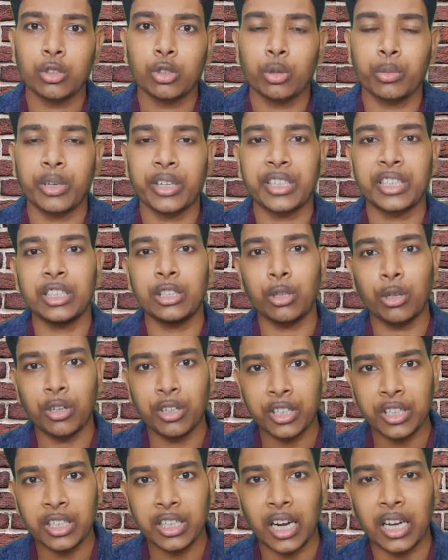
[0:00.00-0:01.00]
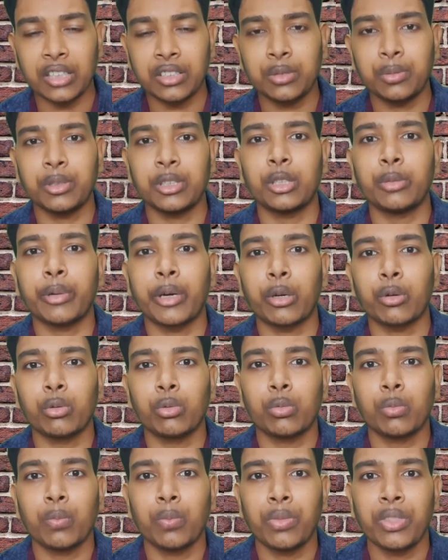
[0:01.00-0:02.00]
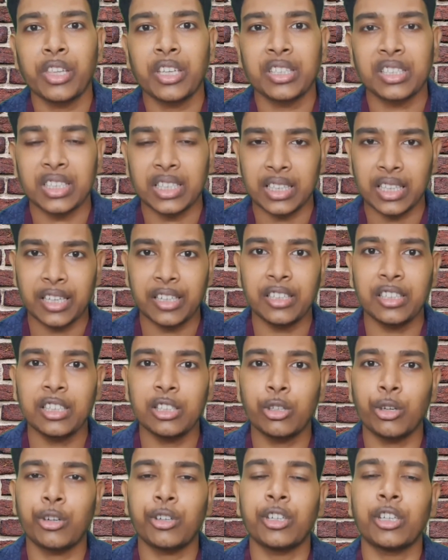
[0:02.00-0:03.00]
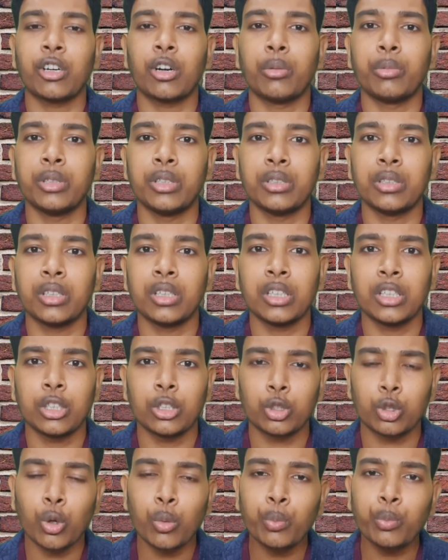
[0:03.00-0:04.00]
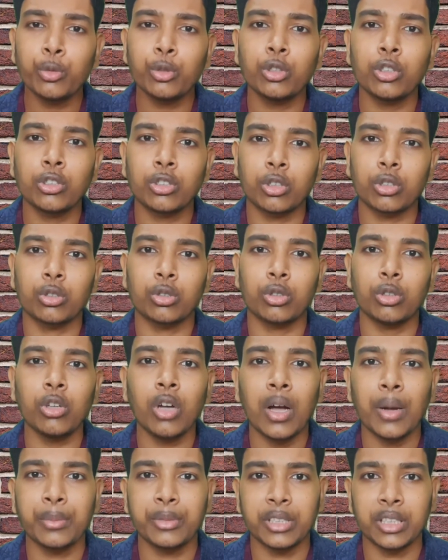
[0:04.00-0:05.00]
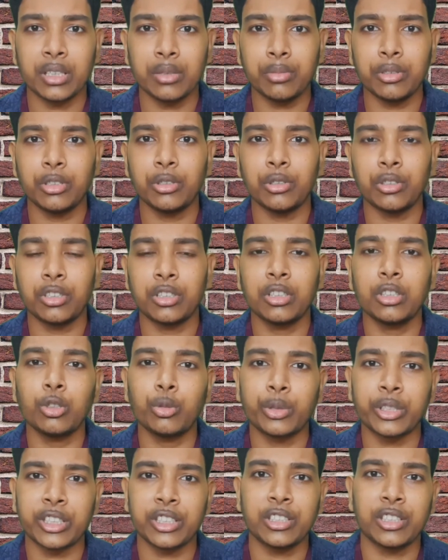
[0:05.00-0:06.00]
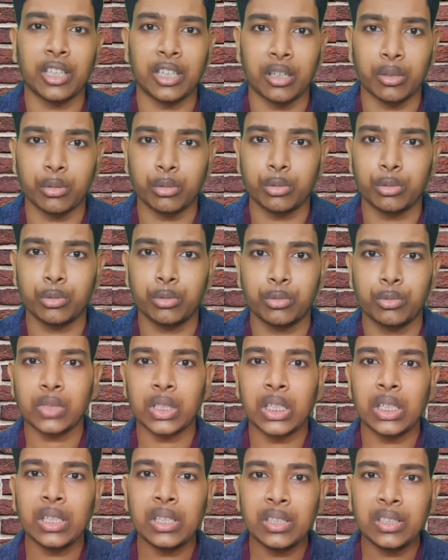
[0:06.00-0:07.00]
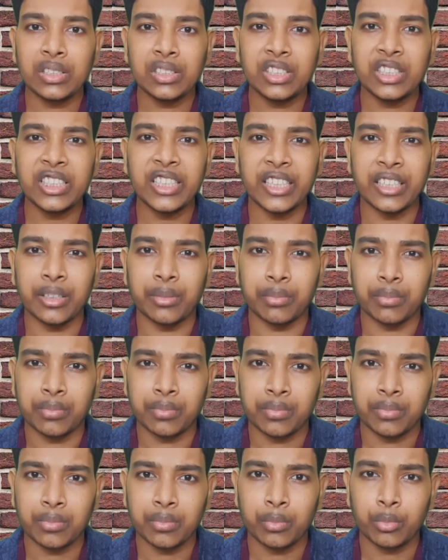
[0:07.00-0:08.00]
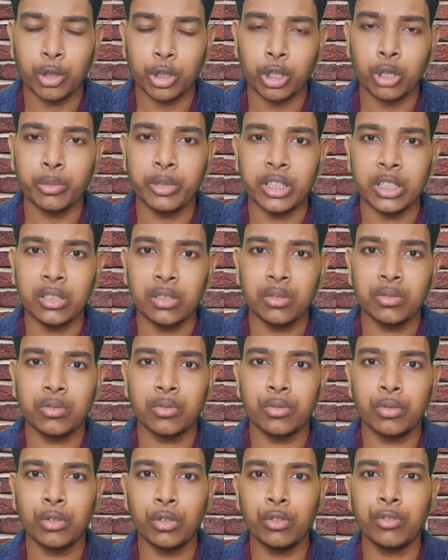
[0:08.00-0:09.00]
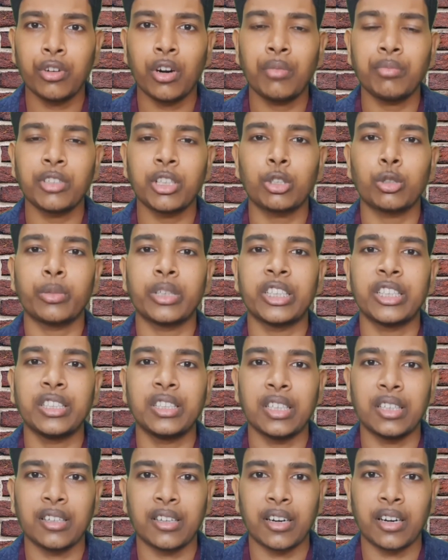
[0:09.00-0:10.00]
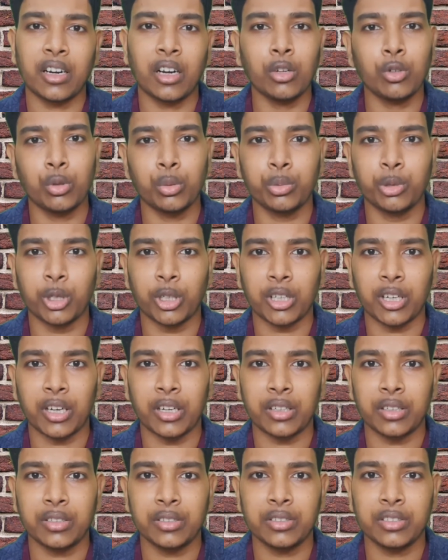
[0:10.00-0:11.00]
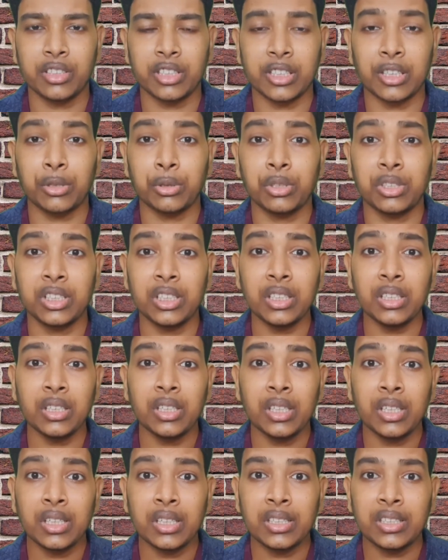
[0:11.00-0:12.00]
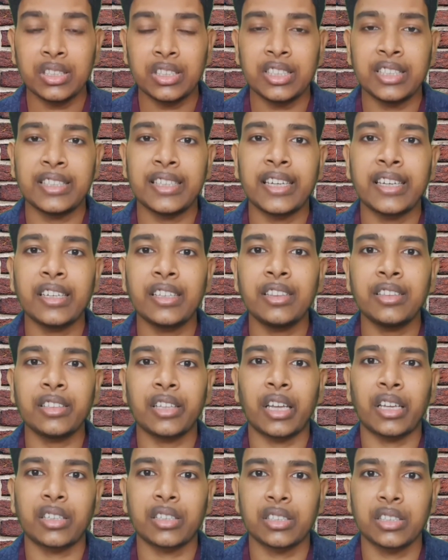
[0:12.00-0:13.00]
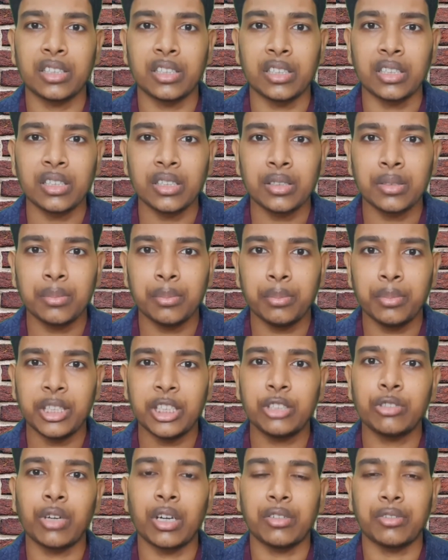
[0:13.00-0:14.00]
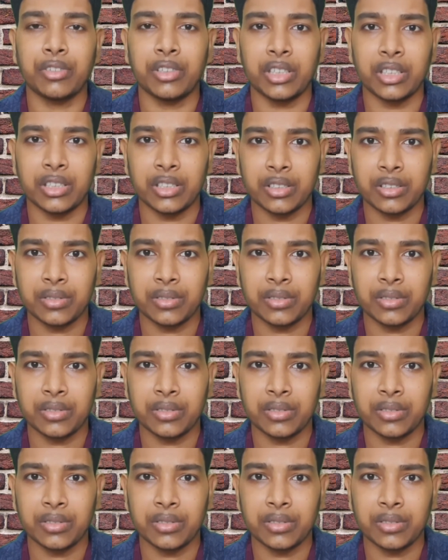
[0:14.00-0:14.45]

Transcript: তোমরা কি ধরনের কাজ পেতে পারো স্যালারি কি ধরনের হবে সম্পূর্ণ তথ্য আমি এই ভিডিওটিতে তোমাদের জানাবো জিএনএম প্রথমেই ফুল ফর্মটা তোমাদের জেনে রাখা খুব দরকার যেটা হচ্ছে জেনারেল নার্সিং মিডওয়াইফারি